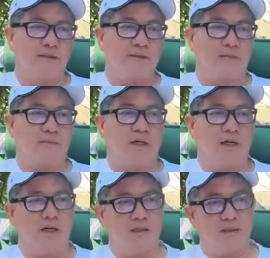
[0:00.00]
Trong
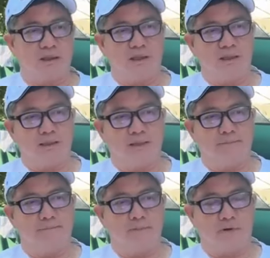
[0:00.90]
đó có
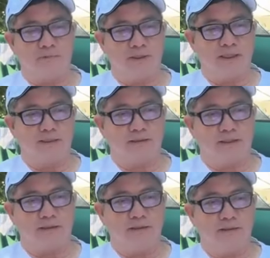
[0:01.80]
một đứa đệ
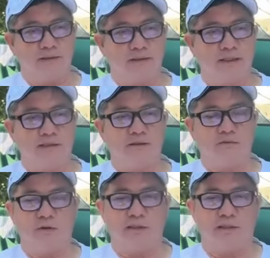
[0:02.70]
tử đã vượt
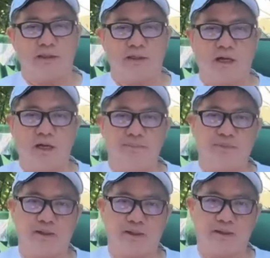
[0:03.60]
qua được cái đó,
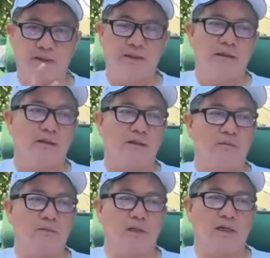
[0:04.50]
thì
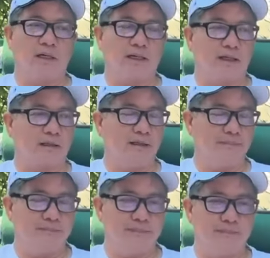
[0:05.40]
cũng có cái clip
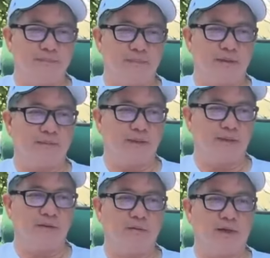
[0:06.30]
mà mấy
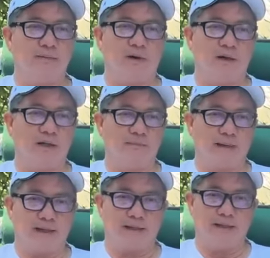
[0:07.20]
đứa quay bỏ lên
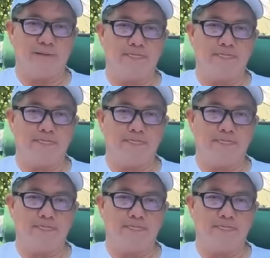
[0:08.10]
mạng đó.